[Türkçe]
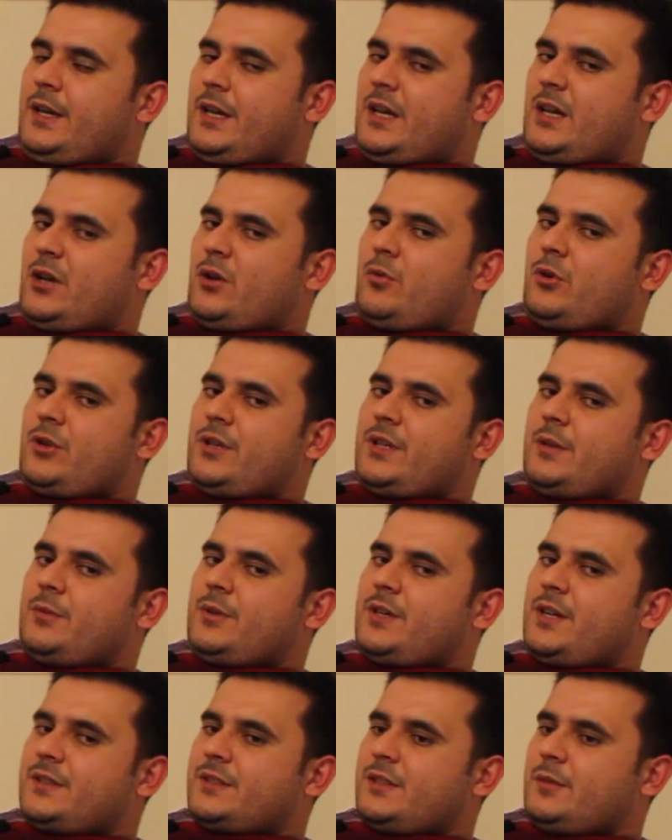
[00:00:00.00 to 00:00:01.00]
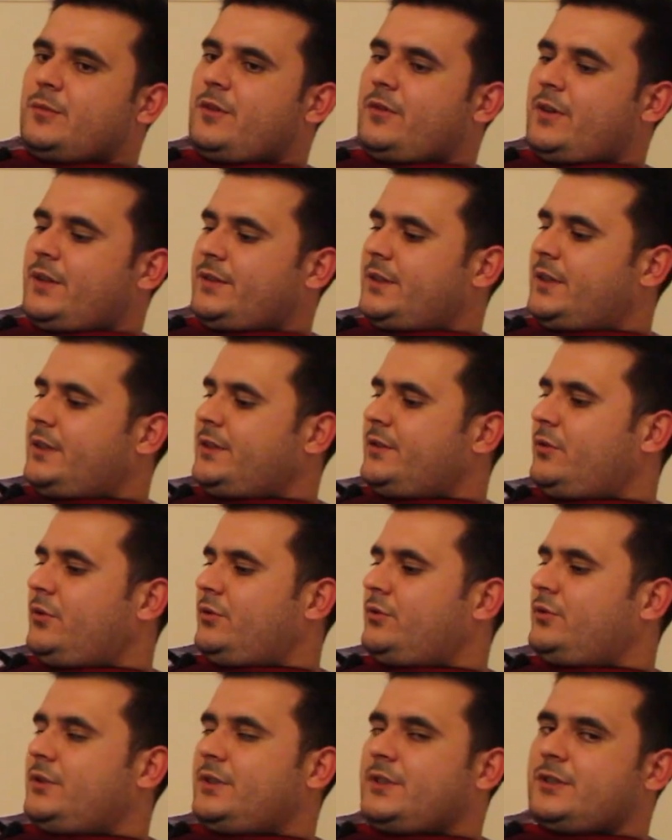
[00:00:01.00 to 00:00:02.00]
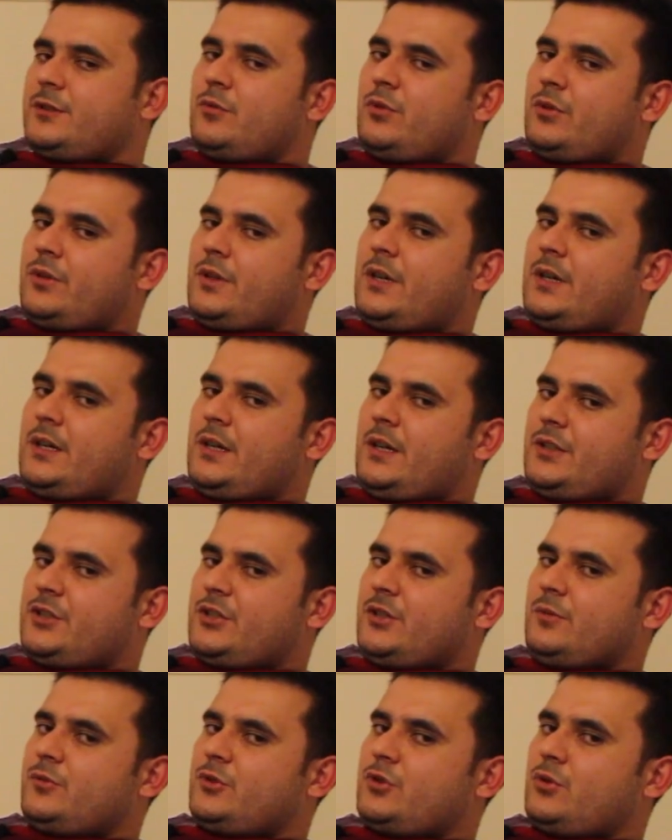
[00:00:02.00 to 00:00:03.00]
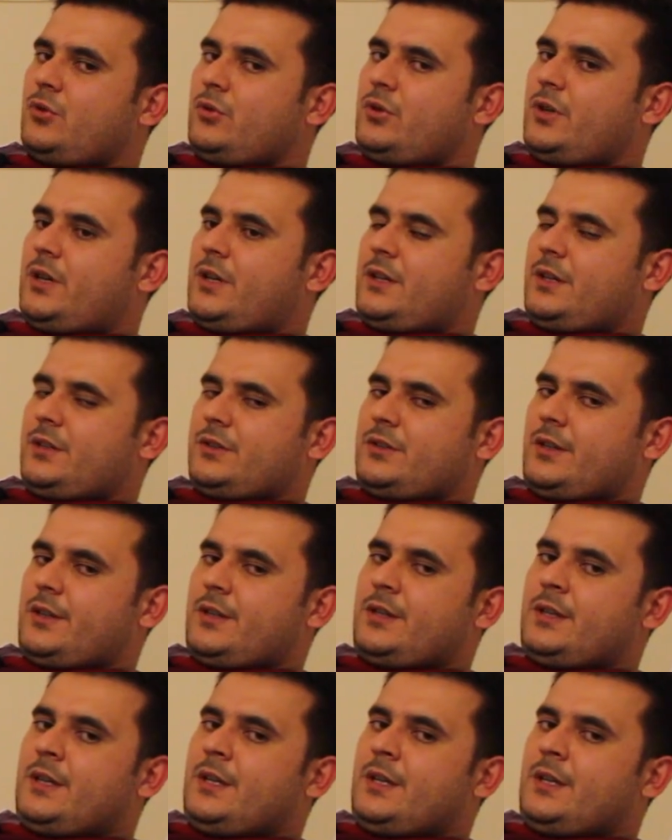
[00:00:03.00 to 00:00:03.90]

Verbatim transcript: Eğer o bölgede bir kasılma varsa ne olduğu kısmı olarak açılmış oluyor arkadaşlar.